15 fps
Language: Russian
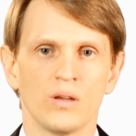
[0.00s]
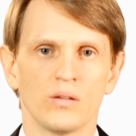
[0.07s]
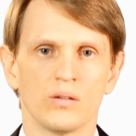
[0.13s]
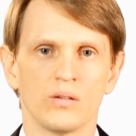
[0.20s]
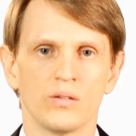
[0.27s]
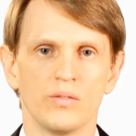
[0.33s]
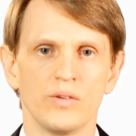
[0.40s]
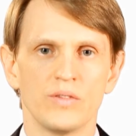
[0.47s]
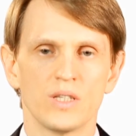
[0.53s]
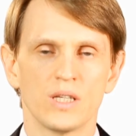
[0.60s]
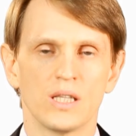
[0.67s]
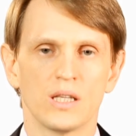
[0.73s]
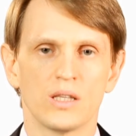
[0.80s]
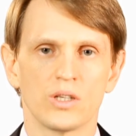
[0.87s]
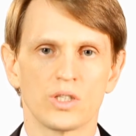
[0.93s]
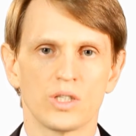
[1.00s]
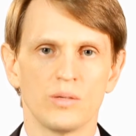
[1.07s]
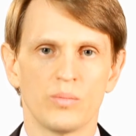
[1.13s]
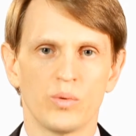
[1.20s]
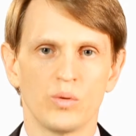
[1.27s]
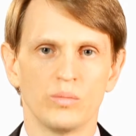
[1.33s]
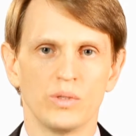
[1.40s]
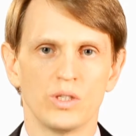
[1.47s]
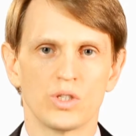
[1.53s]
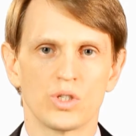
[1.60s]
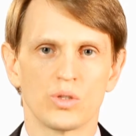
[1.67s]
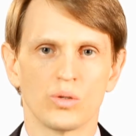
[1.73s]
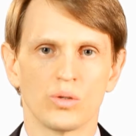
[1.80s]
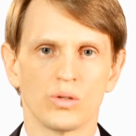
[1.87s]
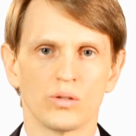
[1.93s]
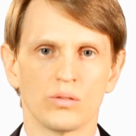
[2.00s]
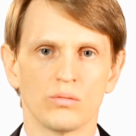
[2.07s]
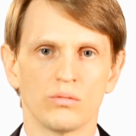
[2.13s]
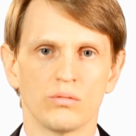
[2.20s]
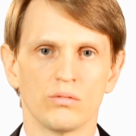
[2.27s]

Э, вы всегда должны помнить, что